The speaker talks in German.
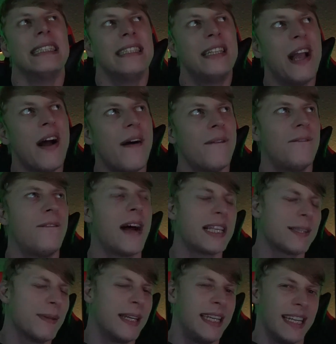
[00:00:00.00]
ja,
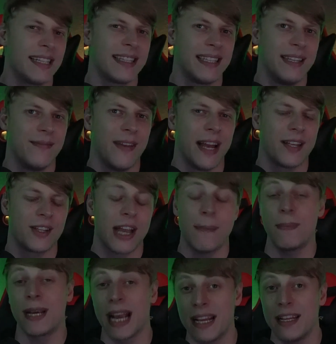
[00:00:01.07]
was wir hier ziehen werden. Schreibt
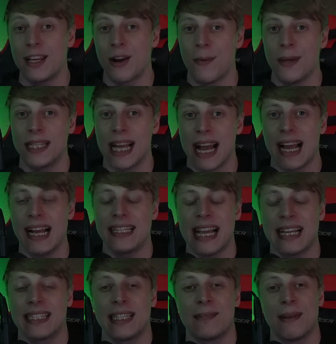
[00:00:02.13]
mir gerne in die Kommentare als
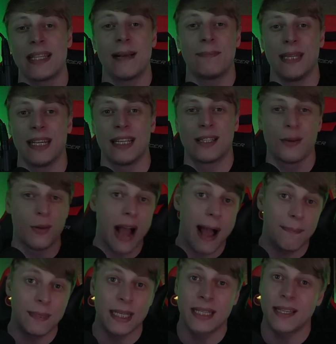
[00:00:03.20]
erstes, was habt ihr gezogen?
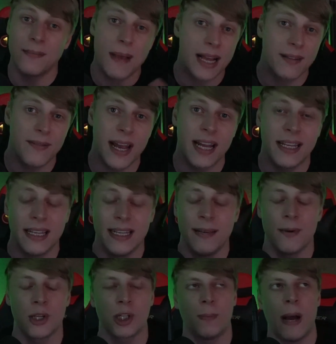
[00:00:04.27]
Habt ihr es gemacht? Werdet ihr
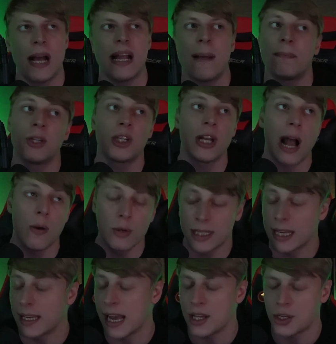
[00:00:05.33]
lieber sparen? Habt ihr schon
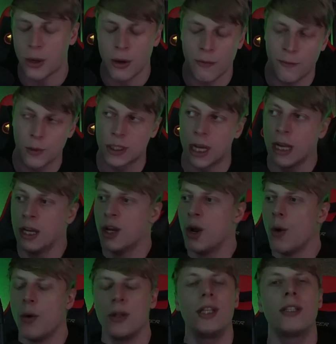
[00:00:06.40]
ausgecasht, euer Futter?
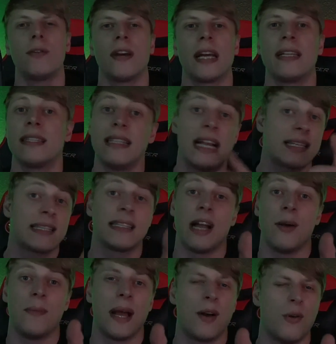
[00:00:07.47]
Und nicht zu vergessen, lasst einen
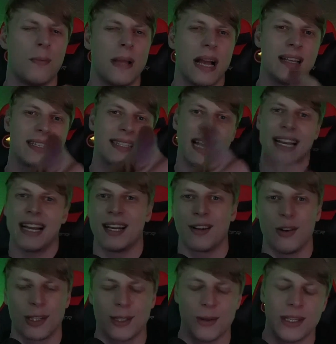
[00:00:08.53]
Daumen nach oben da. Sehr gerne ein
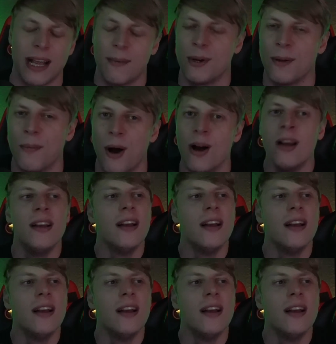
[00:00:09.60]
kostenloses Abonnement.